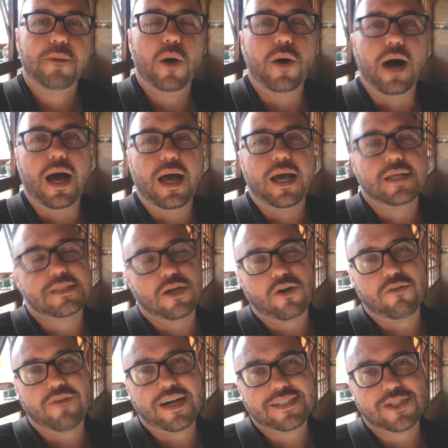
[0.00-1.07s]
Bom, essa
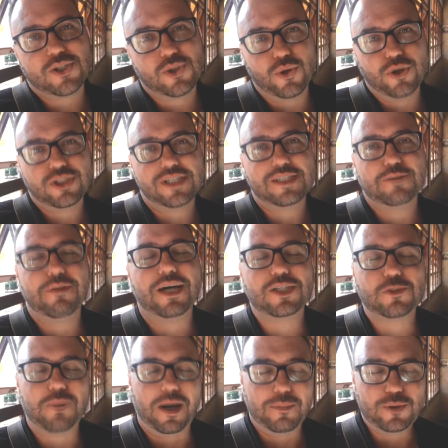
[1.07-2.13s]
conversa de hoje, esse
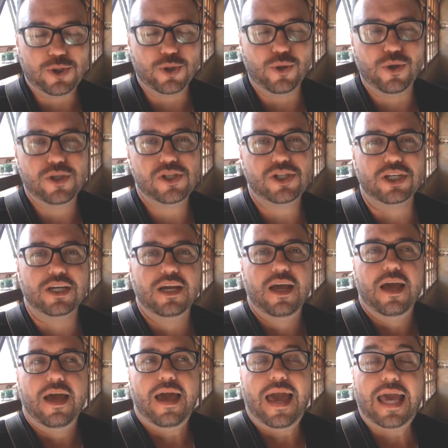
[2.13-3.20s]
bate-papo de hoje
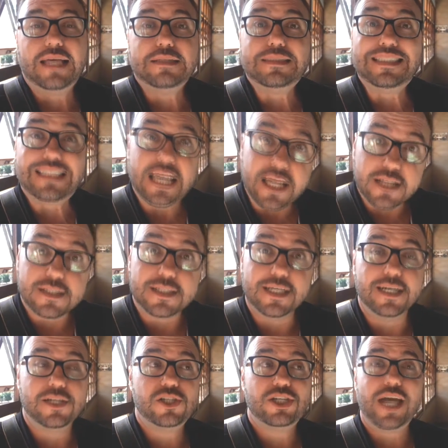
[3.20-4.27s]
é
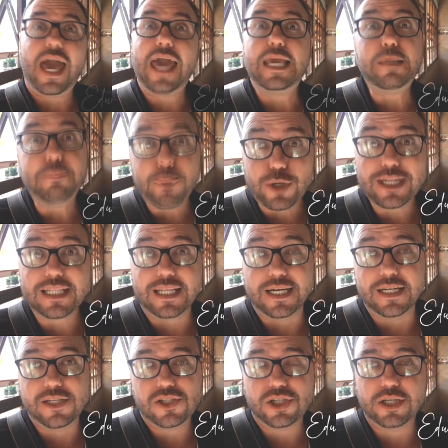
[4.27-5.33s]
interessante, é
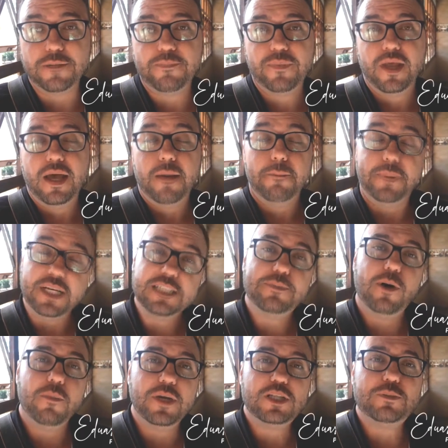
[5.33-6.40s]
importante,
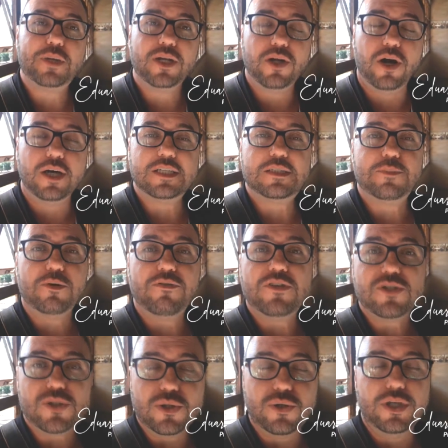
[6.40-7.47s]
principalmente para nós
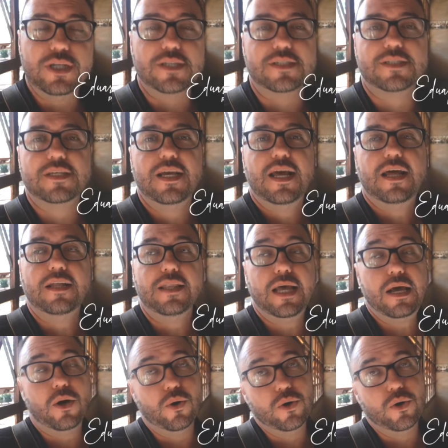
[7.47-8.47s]
professores. Né?